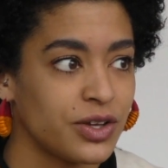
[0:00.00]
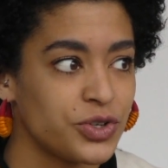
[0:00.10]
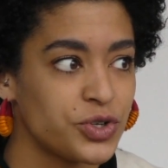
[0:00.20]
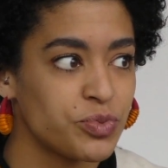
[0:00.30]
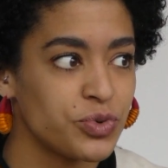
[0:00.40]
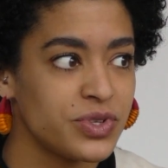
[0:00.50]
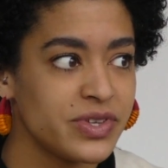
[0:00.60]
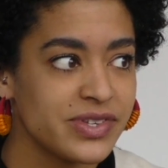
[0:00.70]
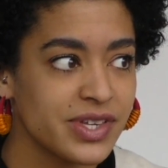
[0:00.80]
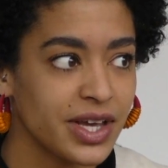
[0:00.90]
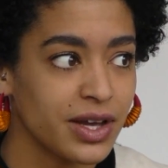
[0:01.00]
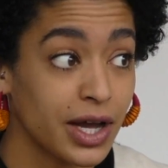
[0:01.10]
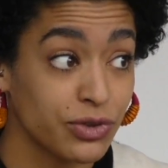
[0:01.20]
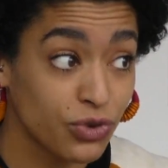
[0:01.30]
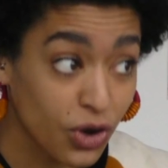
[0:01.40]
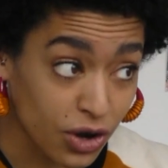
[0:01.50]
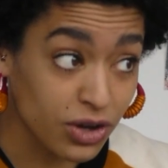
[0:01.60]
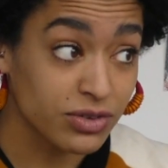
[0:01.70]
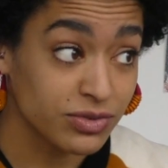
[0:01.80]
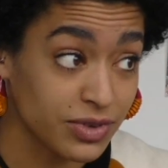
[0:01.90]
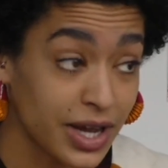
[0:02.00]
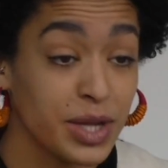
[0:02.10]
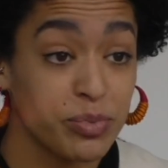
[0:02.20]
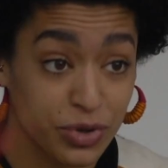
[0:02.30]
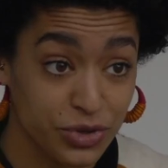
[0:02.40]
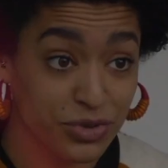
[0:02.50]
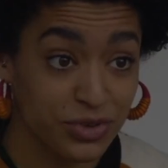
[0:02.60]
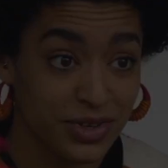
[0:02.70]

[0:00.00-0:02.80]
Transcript: je me disais à tort à l'époque